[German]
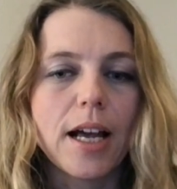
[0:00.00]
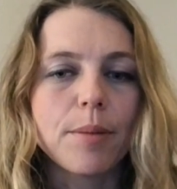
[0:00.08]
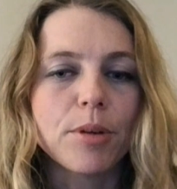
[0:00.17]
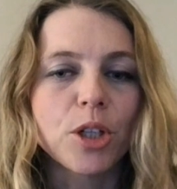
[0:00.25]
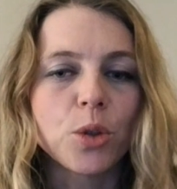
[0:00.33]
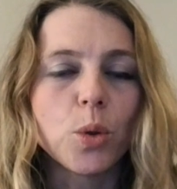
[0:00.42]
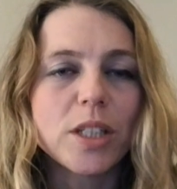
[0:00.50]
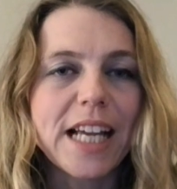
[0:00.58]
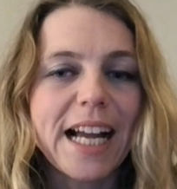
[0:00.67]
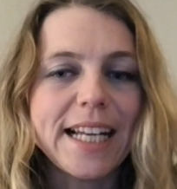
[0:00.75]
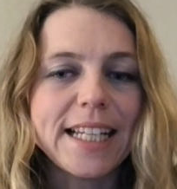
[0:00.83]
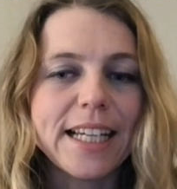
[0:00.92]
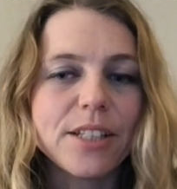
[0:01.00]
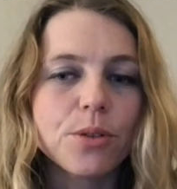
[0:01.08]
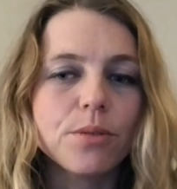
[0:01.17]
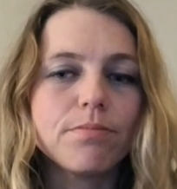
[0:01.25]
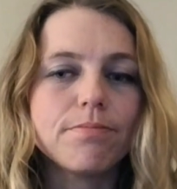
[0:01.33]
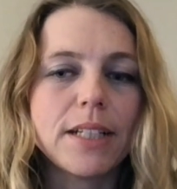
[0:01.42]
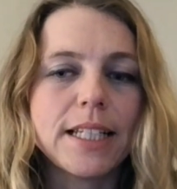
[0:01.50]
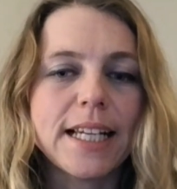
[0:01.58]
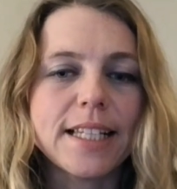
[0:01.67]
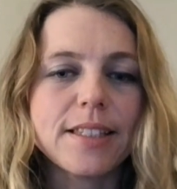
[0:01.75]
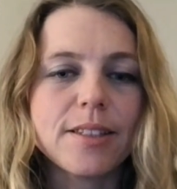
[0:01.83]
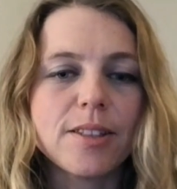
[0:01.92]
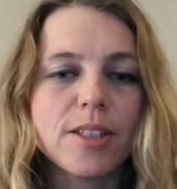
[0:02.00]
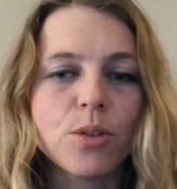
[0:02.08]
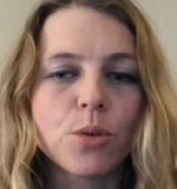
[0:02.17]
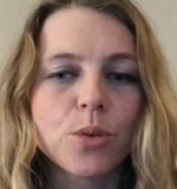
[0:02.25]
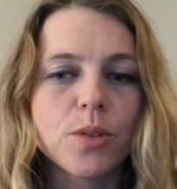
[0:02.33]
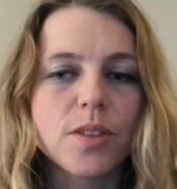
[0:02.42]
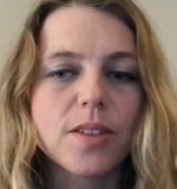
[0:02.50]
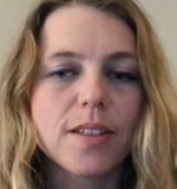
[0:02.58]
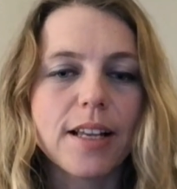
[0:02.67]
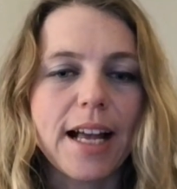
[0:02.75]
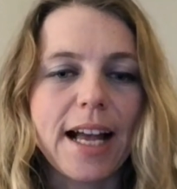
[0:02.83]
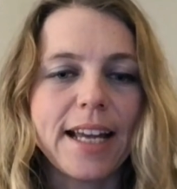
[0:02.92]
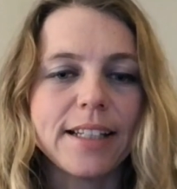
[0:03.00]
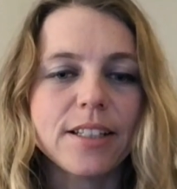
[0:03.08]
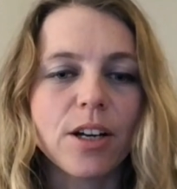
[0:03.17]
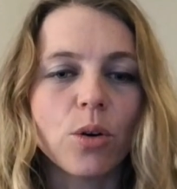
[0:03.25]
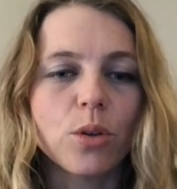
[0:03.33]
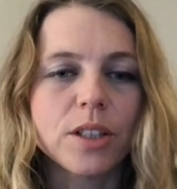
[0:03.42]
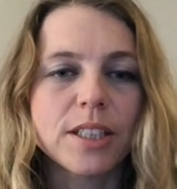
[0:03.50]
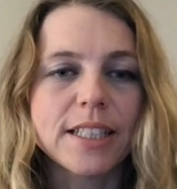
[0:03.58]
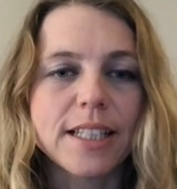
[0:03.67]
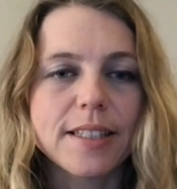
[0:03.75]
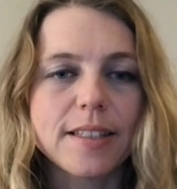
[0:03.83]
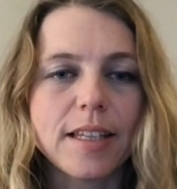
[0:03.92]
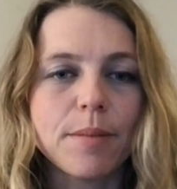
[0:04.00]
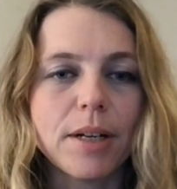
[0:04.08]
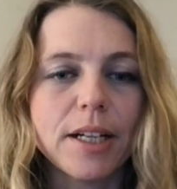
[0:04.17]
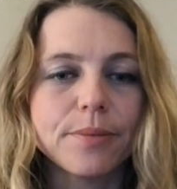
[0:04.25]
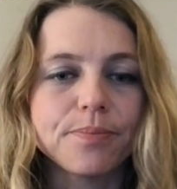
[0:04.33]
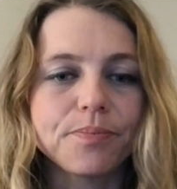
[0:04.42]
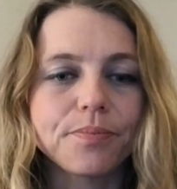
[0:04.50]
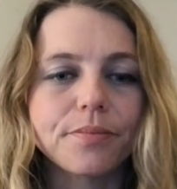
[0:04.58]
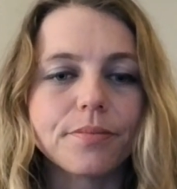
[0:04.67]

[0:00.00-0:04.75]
Aber genug der Einleitung, lassen Sie uns eintauchen in das Thema.